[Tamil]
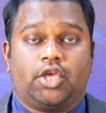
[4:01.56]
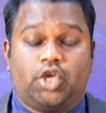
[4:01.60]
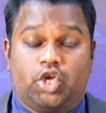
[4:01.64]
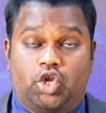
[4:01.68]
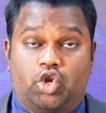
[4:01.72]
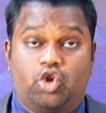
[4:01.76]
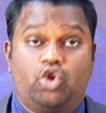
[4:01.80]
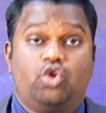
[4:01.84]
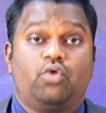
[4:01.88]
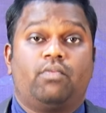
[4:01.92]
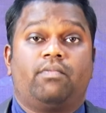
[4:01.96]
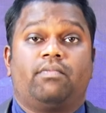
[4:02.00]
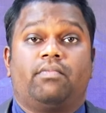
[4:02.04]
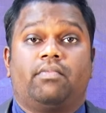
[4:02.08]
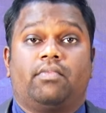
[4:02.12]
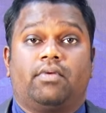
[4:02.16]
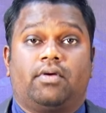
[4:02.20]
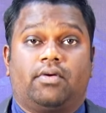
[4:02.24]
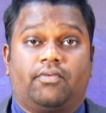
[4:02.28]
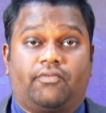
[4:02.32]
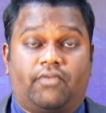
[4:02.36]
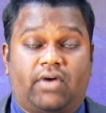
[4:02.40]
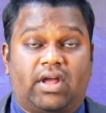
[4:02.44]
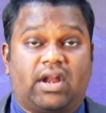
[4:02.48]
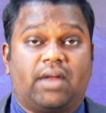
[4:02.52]
இன்னும்
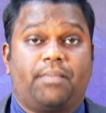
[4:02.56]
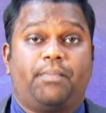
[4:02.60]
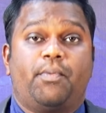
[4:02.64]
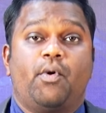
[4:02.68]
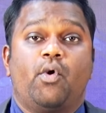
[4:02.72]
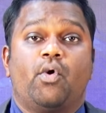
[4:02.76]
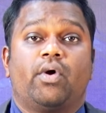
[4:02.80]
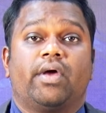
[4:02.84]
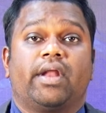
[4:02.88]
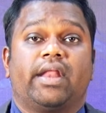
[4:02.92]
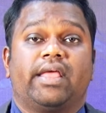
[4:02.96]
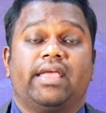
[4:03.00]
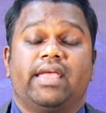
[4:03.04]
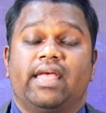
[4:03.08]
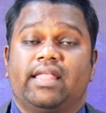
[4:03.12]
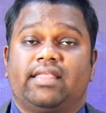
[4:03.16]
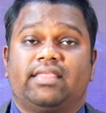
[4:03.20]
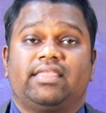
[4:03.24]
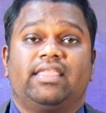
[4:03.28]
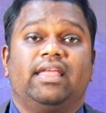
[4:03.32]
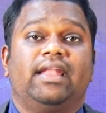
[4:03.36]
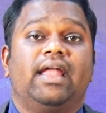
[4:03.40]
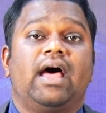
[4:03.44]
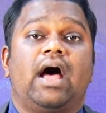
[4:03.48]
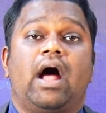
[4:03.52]
வரப்போகிற
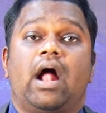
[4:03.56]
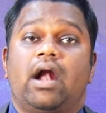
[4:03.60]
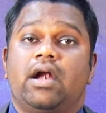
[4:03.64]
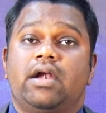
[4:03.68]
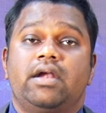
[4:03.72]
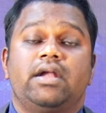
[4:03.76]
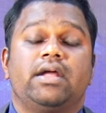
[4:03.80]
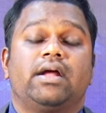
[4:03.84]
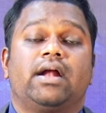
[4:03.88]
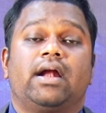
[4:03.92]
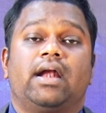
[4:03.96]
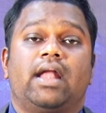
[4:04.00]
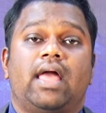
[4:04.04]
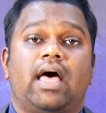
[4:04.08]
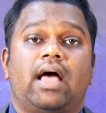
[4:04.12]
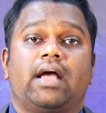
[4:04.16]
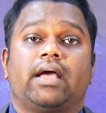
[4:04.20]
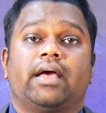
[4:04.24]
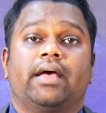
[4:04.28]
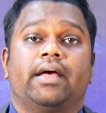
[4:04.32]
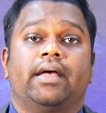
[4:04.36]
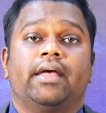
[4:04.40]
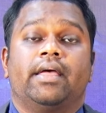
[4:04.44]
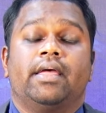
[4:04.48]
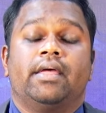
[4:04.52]
எத்தனை ஆண்டுகளாக
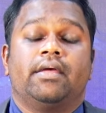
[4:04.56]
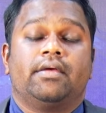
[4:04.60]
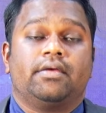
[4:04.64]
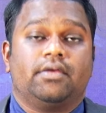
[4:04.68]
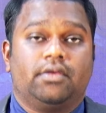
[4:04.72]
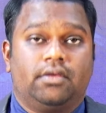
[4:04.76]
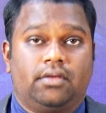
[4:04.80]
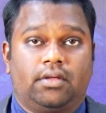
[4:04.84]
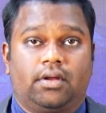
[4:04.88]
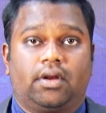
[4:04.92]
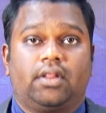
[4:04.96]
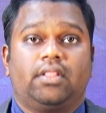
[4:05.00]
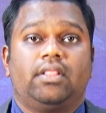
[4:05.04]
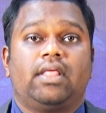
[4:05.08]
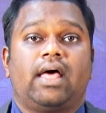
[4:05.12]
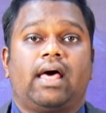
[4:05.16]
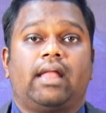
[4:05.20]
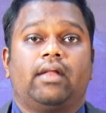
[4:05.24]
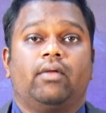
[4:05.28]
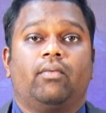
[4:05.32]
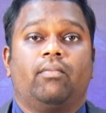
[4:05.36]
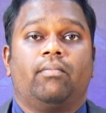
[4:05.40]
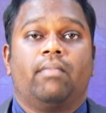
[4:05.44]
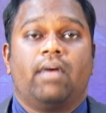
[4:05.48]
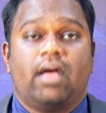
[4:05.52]

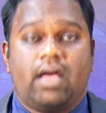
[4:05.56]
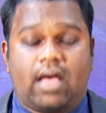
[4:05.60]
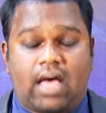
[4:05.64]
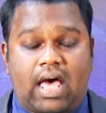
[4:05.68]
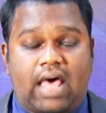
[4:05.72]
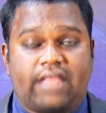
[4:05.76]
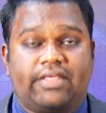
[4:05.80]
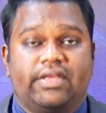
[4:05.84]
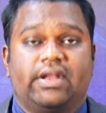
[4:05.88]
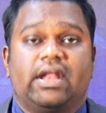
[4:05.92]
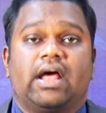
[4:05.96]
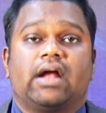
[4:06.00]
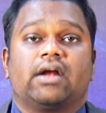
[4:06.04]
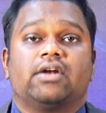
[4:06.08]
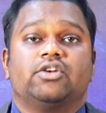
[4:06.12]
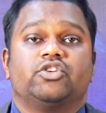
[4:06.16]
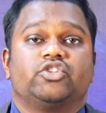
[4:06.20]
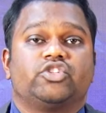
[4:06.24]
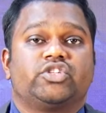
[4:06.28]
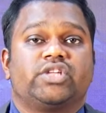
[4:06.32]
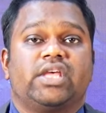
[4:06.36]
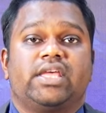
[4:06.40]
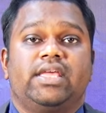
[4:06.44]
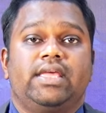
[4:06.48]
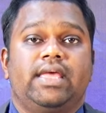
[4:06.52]
இருந்தாலும் அதை நாங்கள்
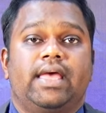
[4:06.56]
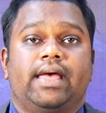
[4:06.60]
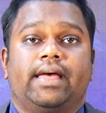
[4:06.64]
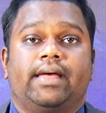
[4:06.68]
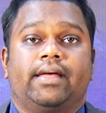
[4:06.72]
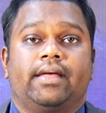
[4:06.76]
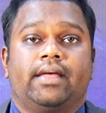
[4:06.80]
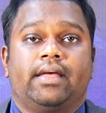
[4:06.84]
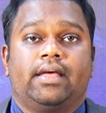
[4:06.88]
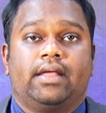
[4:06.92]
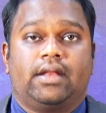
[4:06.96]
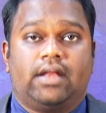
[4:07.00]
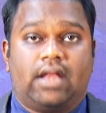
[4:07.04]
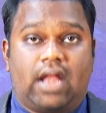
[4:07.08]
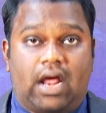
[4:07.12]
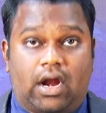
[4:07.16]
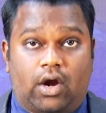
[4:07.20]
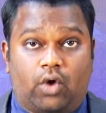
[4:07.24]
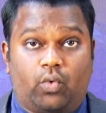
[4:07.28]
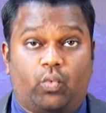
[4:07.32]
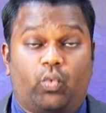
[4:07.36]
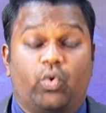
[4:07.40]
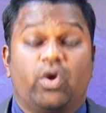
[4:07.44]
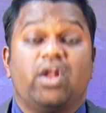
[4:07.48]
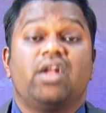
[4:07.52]
செய்ய
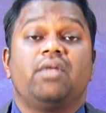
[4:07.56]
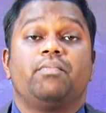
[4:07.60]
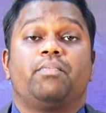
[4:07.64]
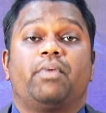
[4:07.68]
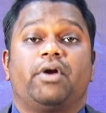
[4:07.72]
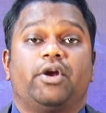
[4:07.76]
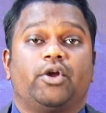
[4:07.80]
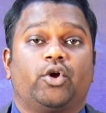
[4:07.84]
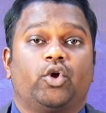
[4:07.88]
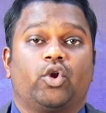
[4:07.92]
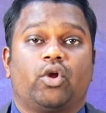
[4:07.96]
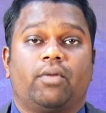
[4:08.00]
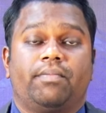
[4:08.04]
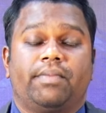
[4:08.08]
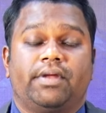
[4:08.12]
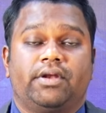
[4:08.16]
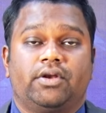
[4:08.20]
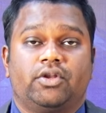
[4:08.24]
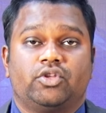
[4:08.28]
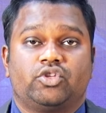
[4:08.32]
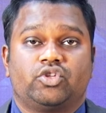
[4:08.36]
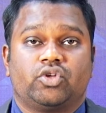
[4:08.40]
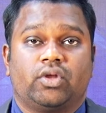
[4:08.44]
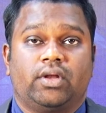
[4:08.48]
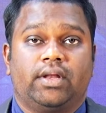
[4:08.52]
நாங்கள் உடன்படுகிறோம்
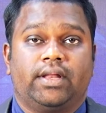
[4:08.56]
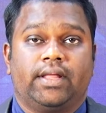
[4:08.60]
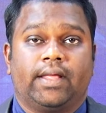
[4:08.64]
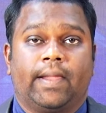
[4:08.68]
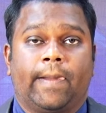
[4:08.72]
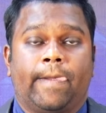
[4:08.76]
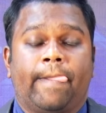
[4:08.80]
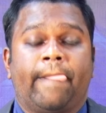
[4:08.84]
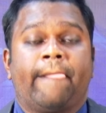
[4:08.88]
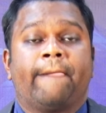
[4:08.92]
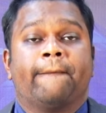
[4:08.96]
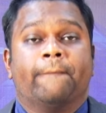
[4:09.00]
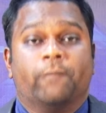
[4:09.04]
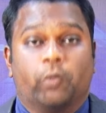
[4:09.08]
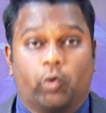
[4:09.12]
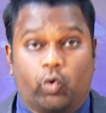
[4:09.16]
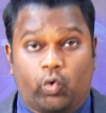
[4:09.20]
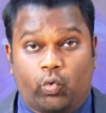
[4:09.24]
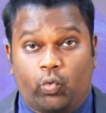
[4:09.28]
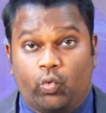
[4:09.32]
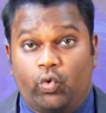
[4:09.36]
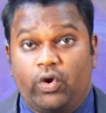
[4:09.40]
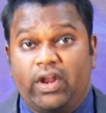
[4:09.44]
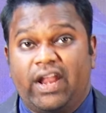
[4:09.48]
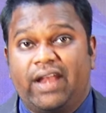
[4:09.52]
என்று சொல்லி ஒரு
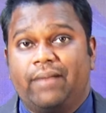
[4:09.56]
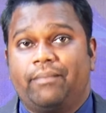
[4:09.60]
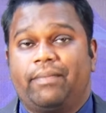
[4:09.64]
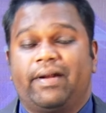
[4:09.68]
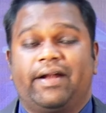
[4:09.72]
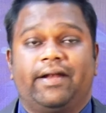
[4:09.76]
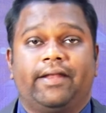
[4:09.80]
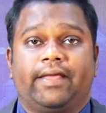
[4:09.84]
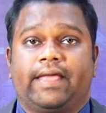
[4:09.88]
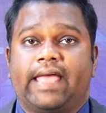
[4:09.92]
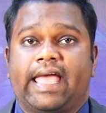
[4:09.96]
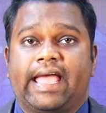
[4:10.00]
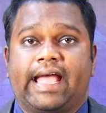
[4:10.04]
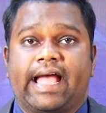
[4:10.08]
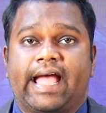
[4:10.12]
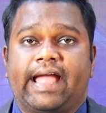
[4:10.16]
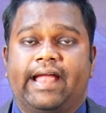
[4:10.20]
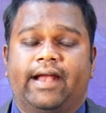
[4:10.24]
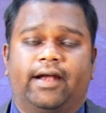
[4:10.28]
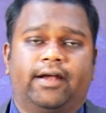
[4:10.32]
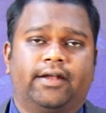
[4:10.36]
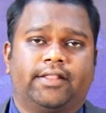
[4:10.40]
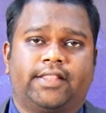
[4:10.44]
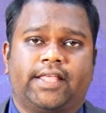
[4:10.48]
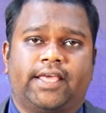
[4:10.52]
உடன்படிக்கை
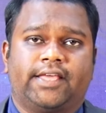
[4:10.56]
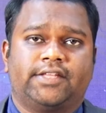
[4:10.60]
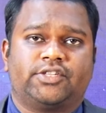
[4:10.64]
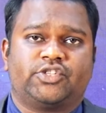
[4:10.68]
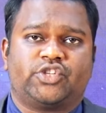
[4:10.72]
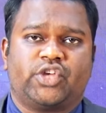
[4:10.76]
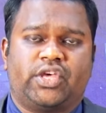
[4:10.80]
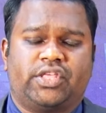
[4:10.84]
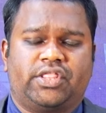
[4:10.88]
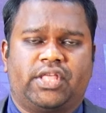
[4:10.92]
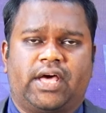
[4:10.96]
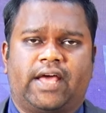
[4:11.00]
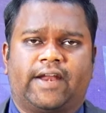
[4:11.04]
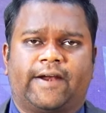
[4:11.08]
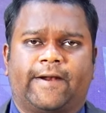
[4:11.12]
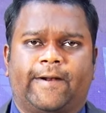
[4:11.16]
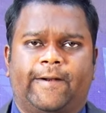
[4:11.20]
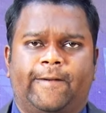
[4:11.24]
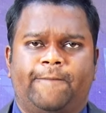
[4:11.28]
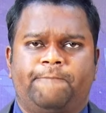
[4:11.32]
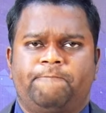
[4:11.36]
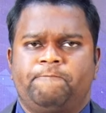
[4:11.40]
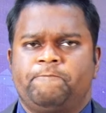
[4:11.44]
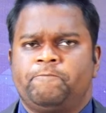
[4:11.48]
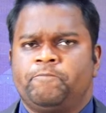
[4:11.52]
கையெழுத்தை செய்தார்கள்
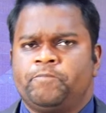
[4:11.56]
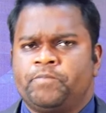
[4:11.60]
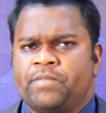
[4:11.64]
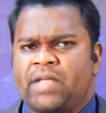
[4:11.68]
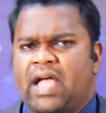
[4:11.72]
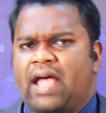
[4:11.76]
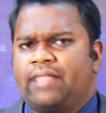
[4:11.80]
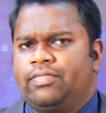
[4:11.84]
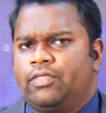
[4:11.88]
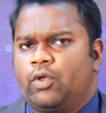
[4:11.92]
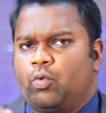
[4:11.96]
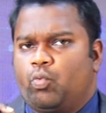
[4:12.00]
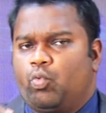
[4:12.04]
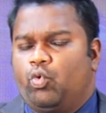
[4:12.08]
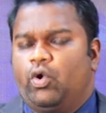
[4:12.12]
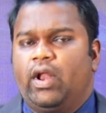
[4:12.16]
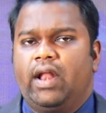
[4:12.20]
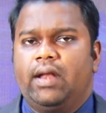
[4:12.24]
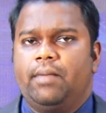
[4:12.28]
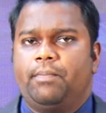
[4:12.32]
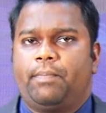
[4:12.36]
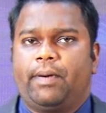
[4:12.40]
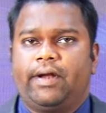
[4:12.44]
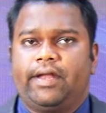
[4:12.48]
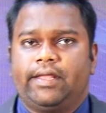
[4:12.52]
அந்த
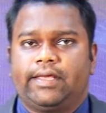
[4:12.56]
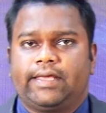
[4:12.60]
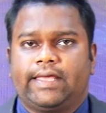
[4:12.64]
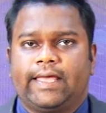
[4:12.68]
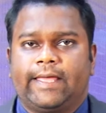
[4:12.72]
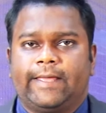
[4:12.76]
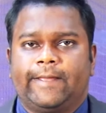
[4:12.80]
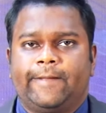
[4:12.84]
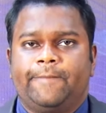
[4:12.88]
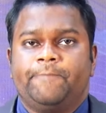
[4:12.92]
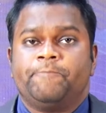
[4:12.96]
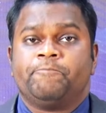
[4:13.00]
உடன்படிக்கை